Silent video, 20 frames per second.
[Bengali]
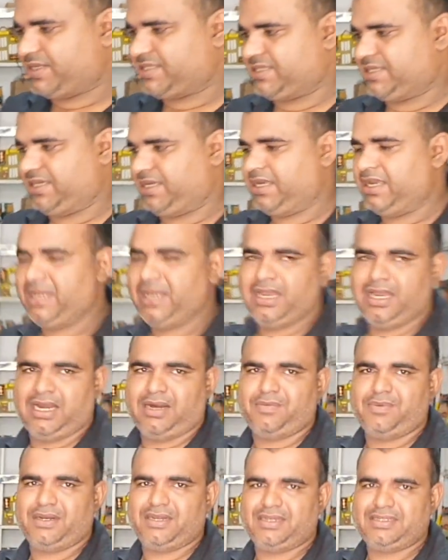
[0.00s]
তো আছেই
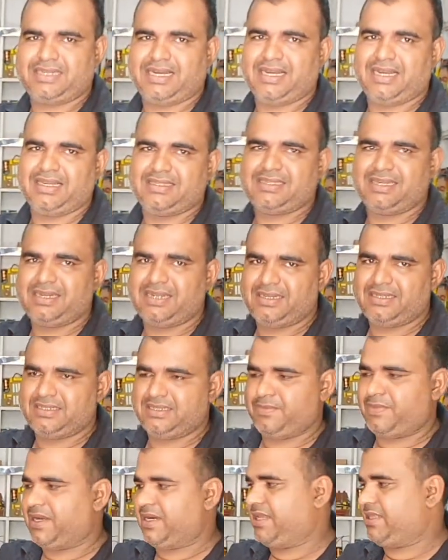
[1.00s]
আপনারা চায়না চায়না
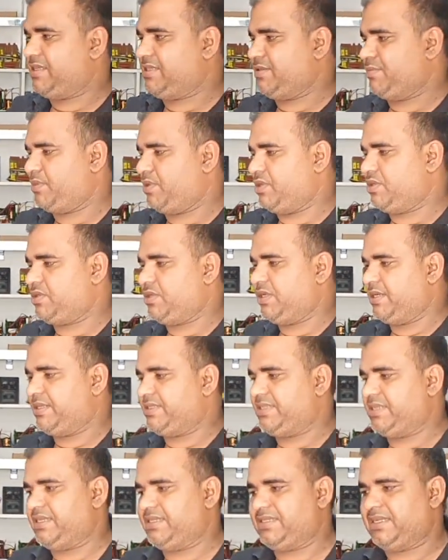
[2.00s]
যে বাংলাদেশের মানুষের
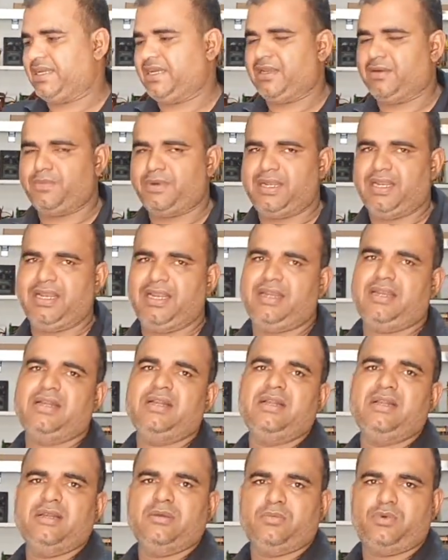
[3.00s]
যে চায়না মালের
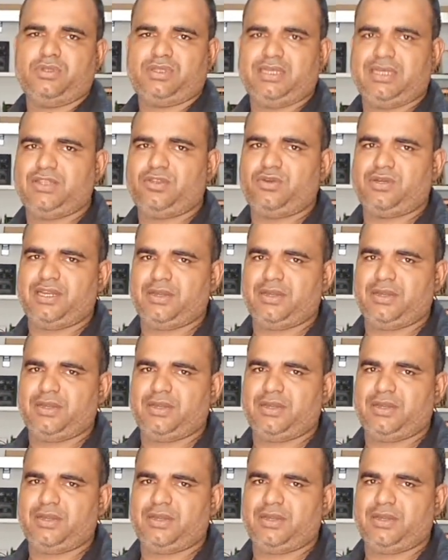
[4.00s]
প্রতি এত